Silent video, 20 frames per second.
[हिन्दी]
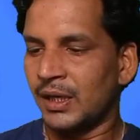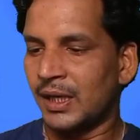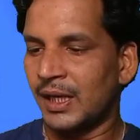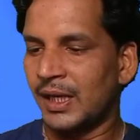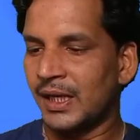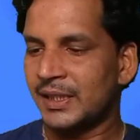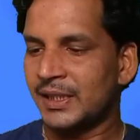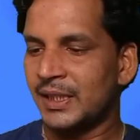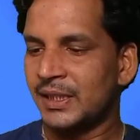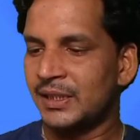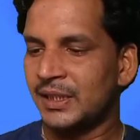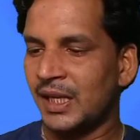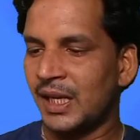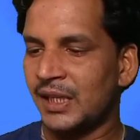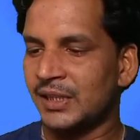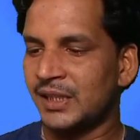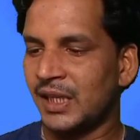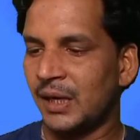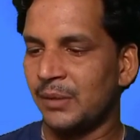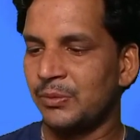कलेक्टर
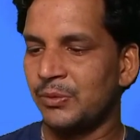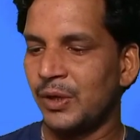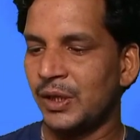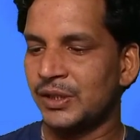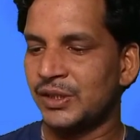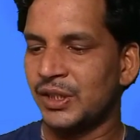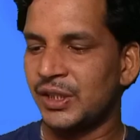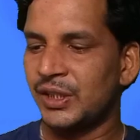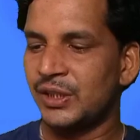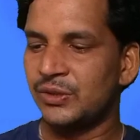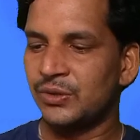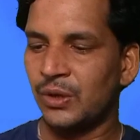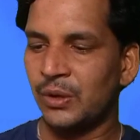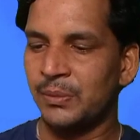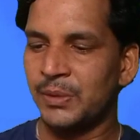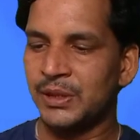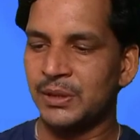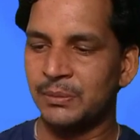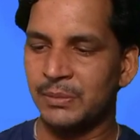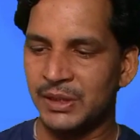जिला झाबुआ श्री
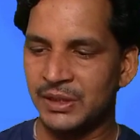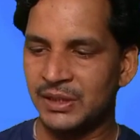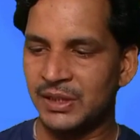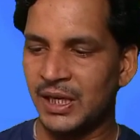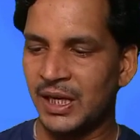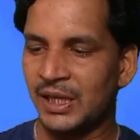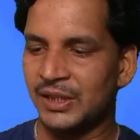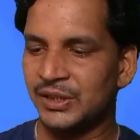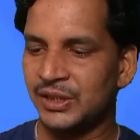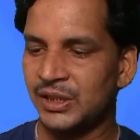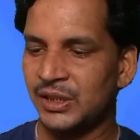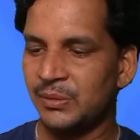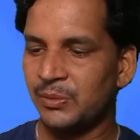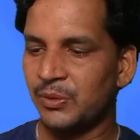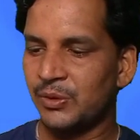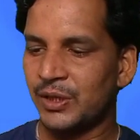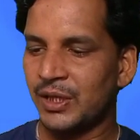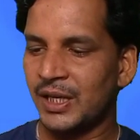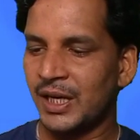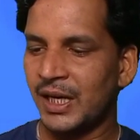सोमिस मिश्रा जी
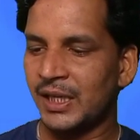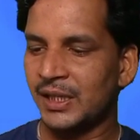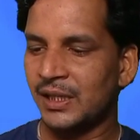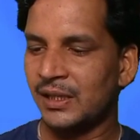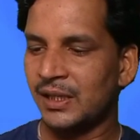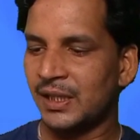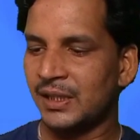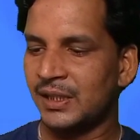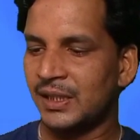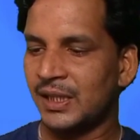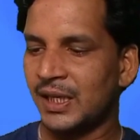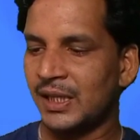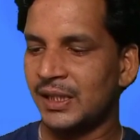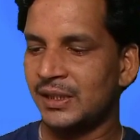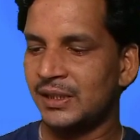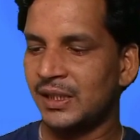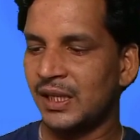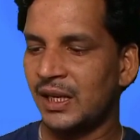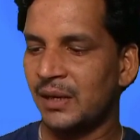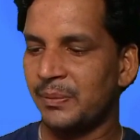मुख्य कार्यालय
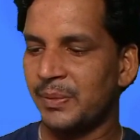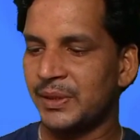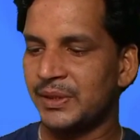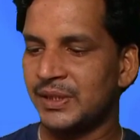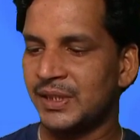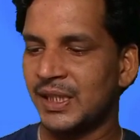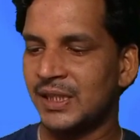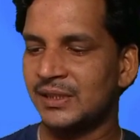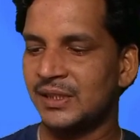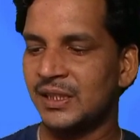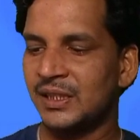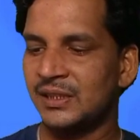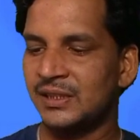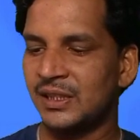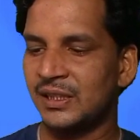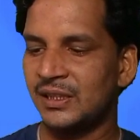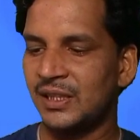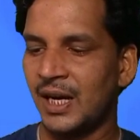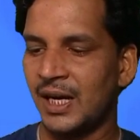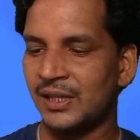अधिकारी जिला पंचायत श्री
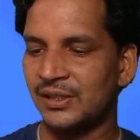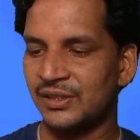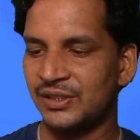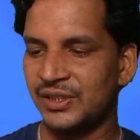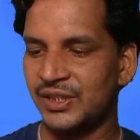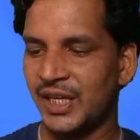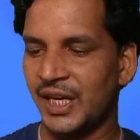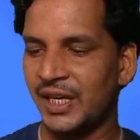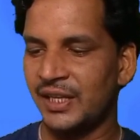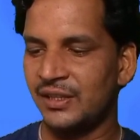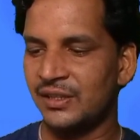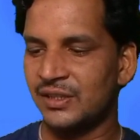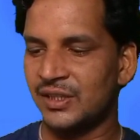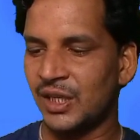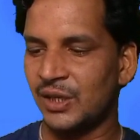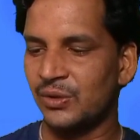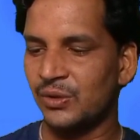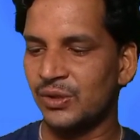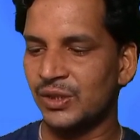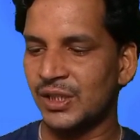सिद्धार्थ जैन
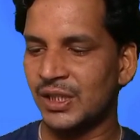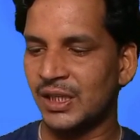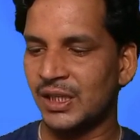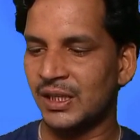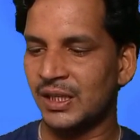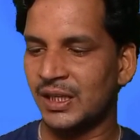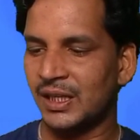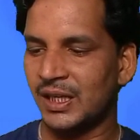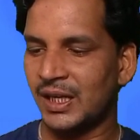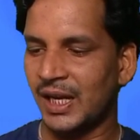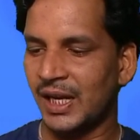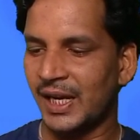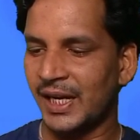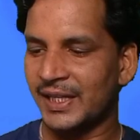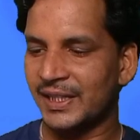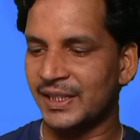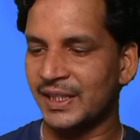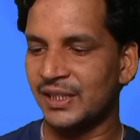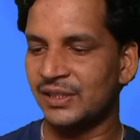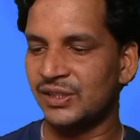संयुक्त
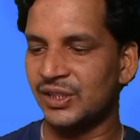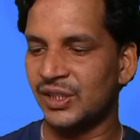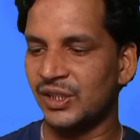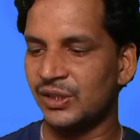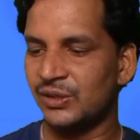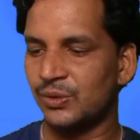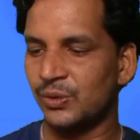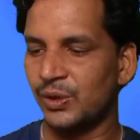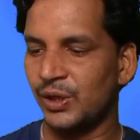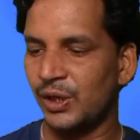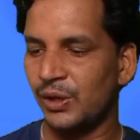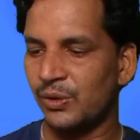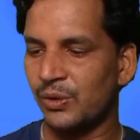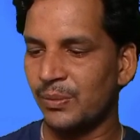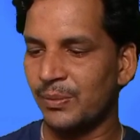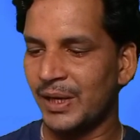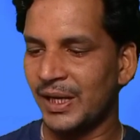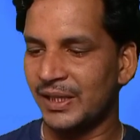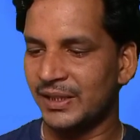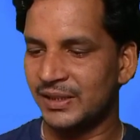कलेक्टर श्री सुनील
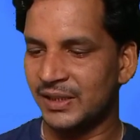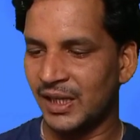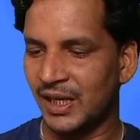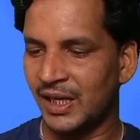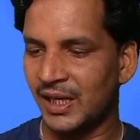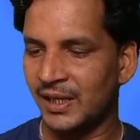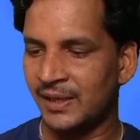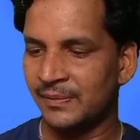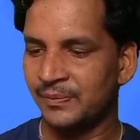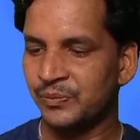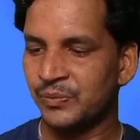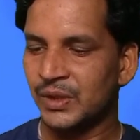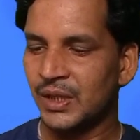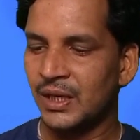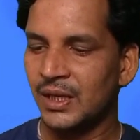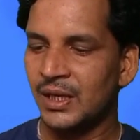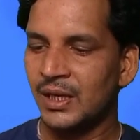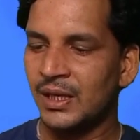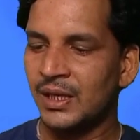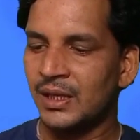कुमार झा
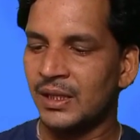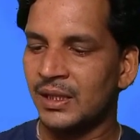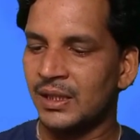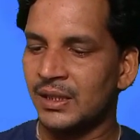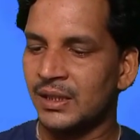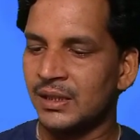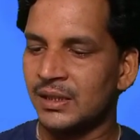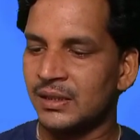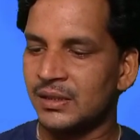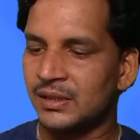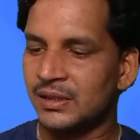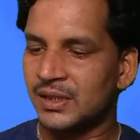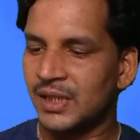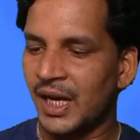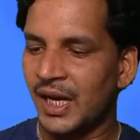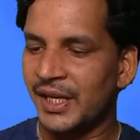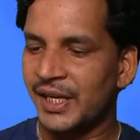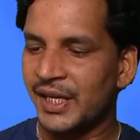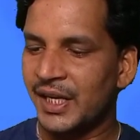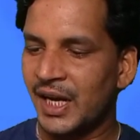
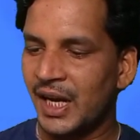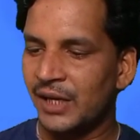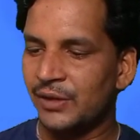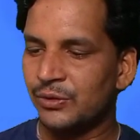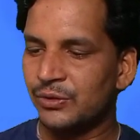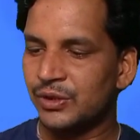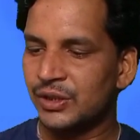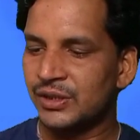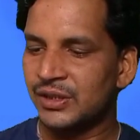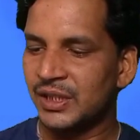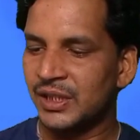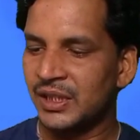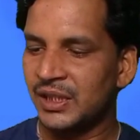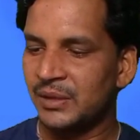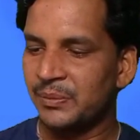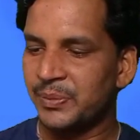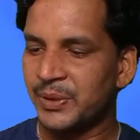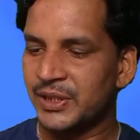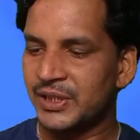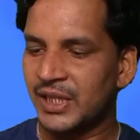सहायक आयुक्त श्री
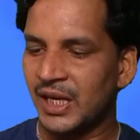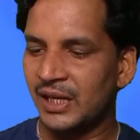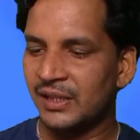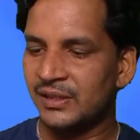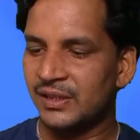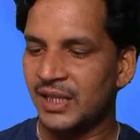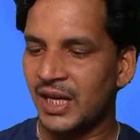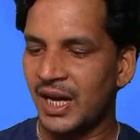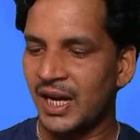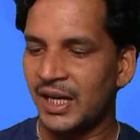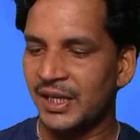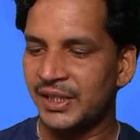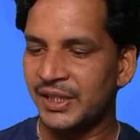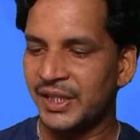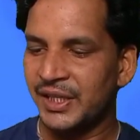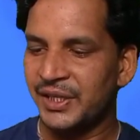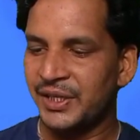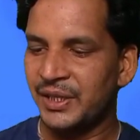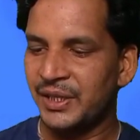प्रशांत आर्य